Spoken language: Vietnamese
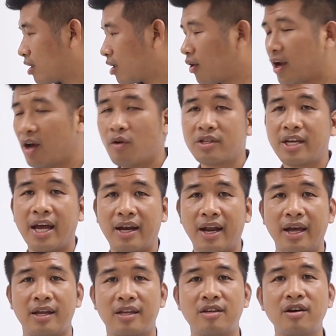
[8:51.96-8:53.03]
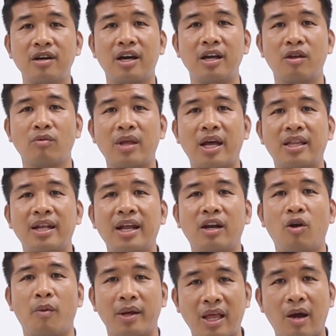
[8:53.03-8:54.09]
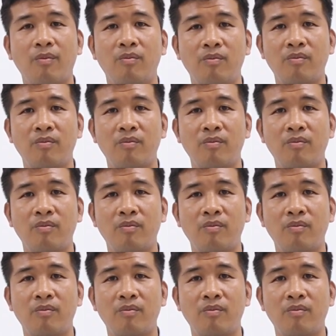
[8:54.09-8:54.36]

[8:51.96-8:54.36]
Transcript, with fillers: cho cái ô sàn này trước khi chúng ta tiến hành đổ bê tông